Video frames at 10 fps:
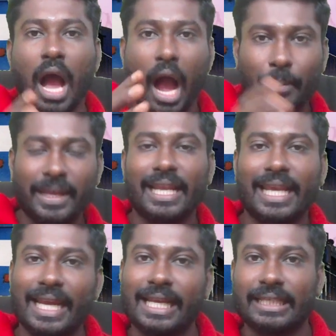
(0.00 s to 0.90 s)
அப்படி
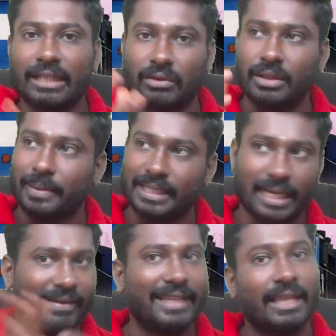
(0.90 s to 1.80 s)
இருக்கையில் இதுக்கு வந்து
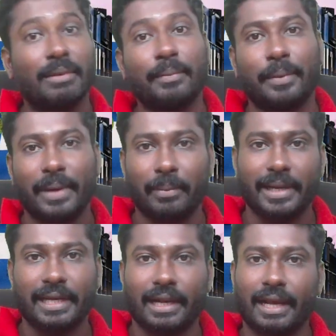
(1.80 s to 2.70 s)
பார்த்தீங்கன்னா வெறித்தனமாக ப்ரிப்பேர்
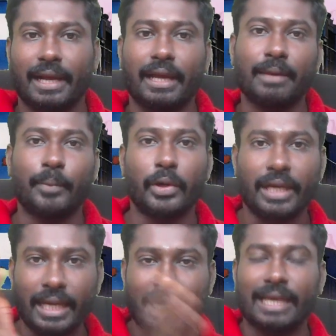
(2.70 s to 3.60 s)
பண்ணிட்டு இருக்காங்க இப்போ
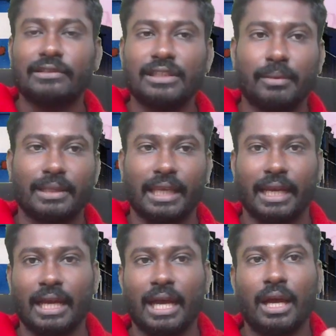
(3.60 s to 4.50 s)
நீங்கள் வந்து
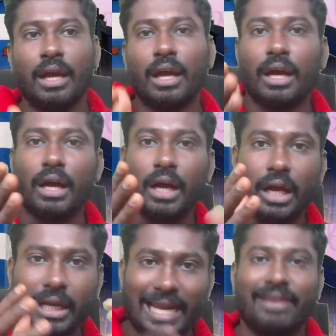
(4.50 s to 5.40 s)
பார்த்தீங்கன்னா
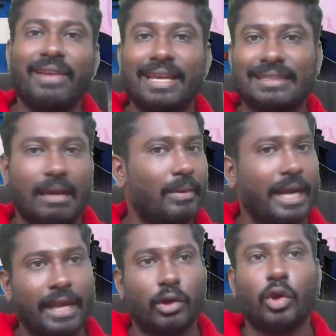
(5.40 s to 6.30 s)
ரயில்வே
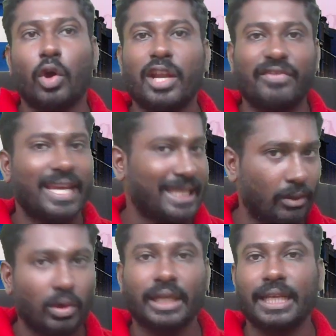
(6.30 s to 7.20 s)
எக்ஸாமுக்கான ஒரு குவாலிஃபிகேஷன்
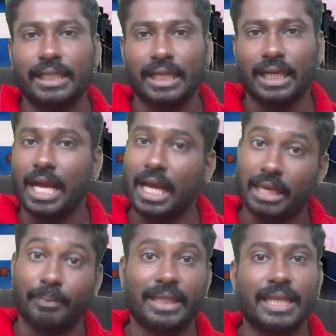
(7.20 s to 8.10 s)
உங்ககிட்ட இருக்குன்னா
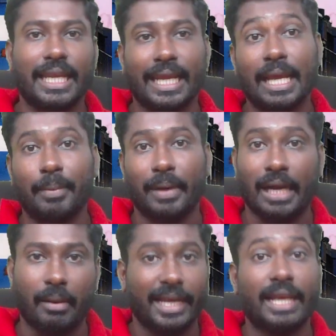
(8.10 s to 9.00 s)
இப்போ இருந்தே நீங்கள் என்ன
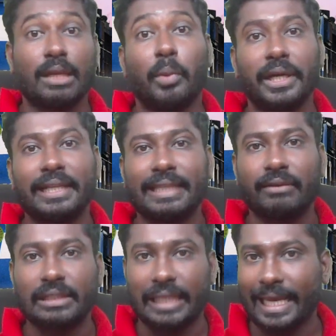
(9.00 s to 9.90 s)
பண்ணலாம் அப்படின்னா அந்த போட்டி
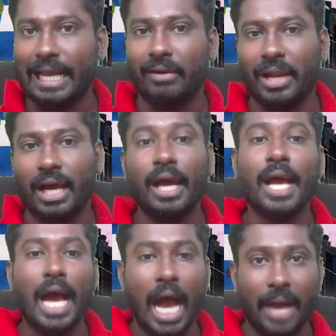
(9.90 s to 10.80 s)
தேர்வுக்கு தயாராகலாம்
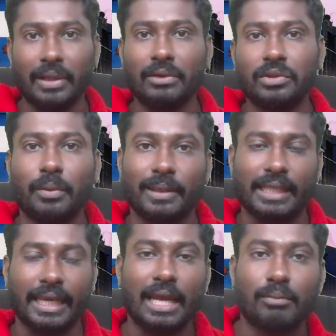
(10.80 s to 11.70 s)
அதில் வந்து பார்த்தீங்கன்னா